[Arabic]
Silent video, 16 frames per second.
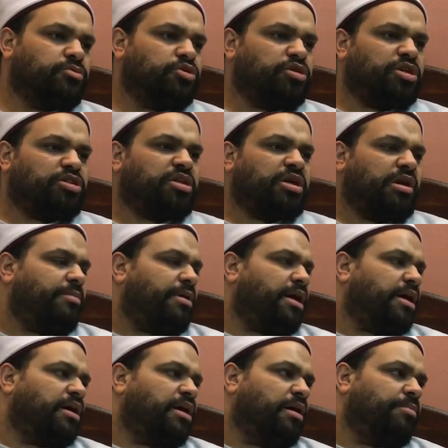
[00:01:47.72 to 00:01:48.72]
يا سلام
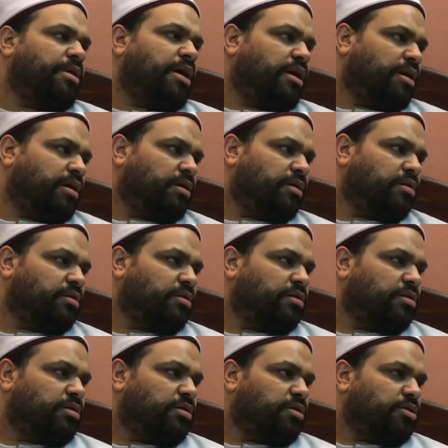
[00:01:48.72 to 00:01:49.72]
على الجمال
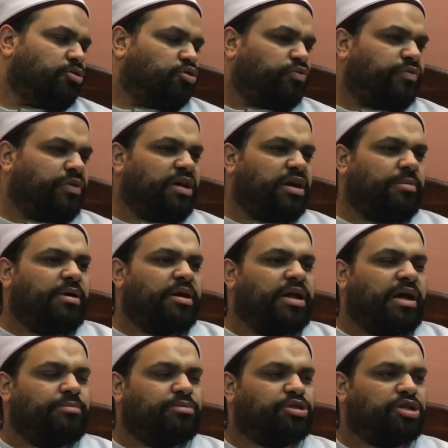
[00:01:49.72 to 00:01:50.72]
شوف الجمال
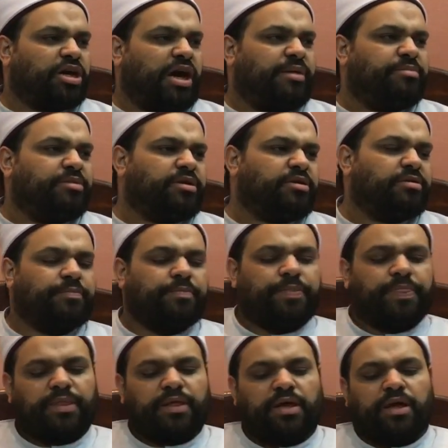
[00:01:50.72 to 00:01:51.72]
يا عم الشيخ عامر
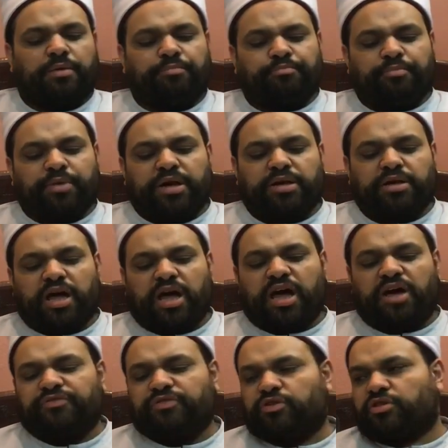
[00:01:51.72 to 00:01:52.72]
من
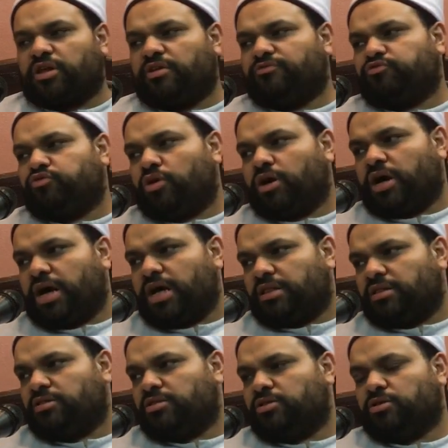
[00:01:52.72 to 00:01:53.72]
حفظ
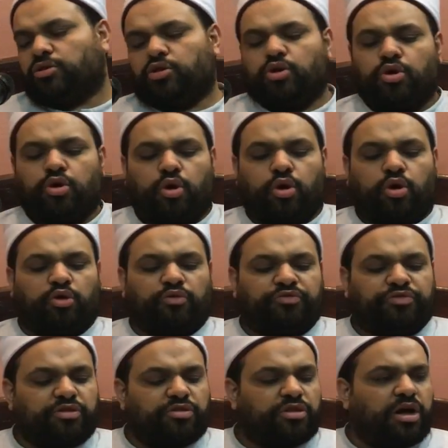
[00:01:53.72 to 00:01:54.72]
الفؤاد
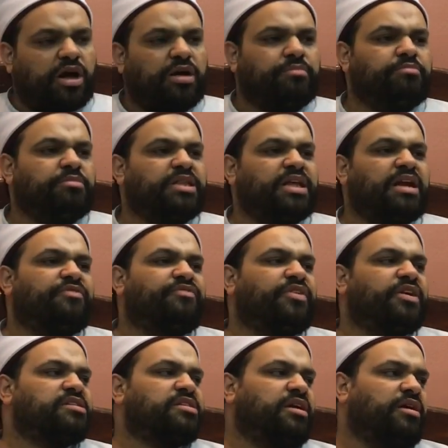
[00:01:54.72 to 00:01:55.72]
حفظ من
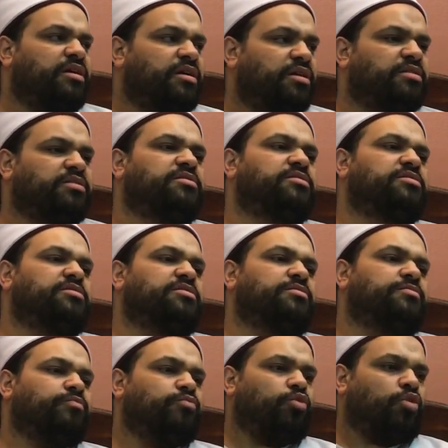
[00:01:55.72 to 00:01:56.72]
الفساد
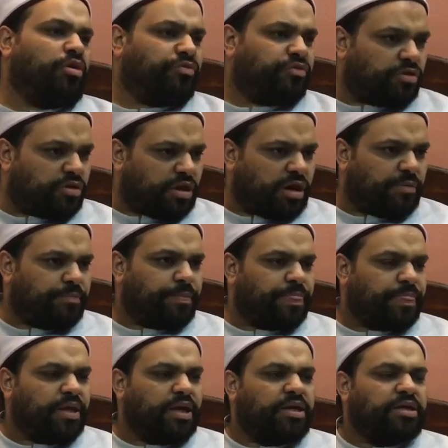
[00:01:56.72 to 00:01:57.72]
حفظ
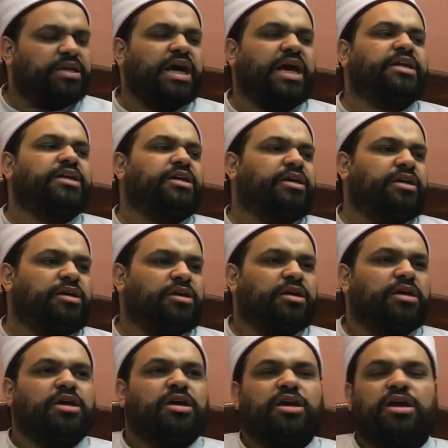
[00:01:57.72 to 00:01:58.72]
يعني ايه
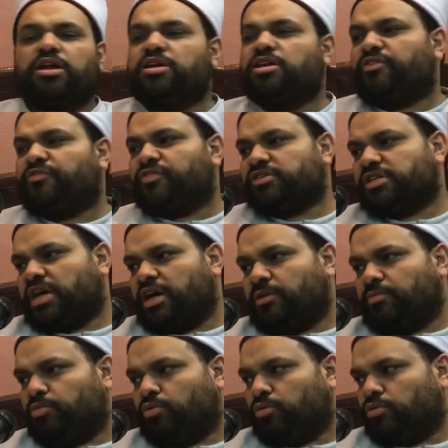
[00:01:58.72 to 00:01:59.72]
اللي يحفظ
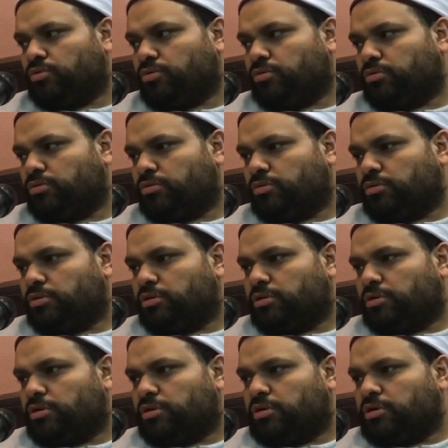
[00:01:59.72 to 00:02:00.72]
قلبه
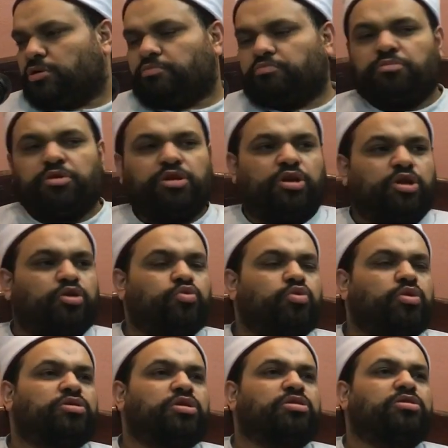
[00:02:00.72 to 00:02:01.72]
من
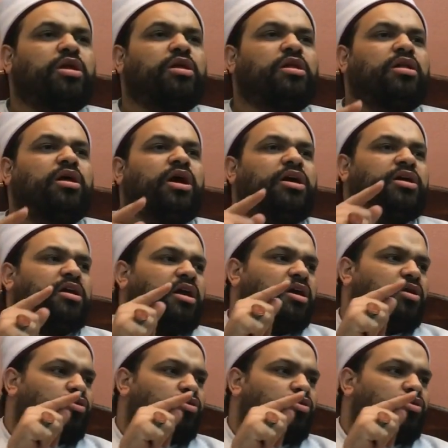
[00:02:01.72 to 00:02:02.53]
انه يتطلع الى